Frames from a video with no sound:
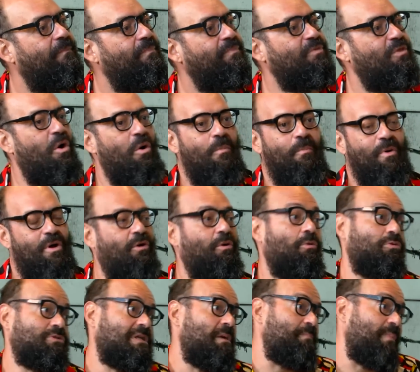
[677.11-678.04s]
No, pues,
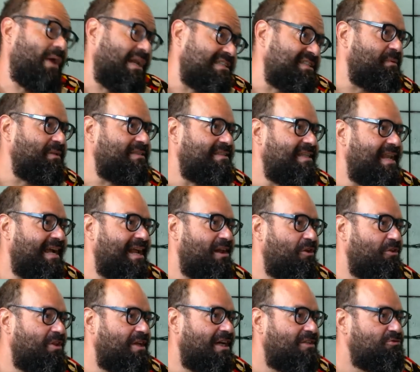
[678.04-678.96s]
parece mentira que
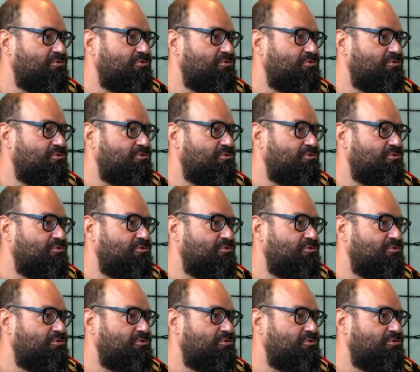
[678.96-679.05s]
lo digas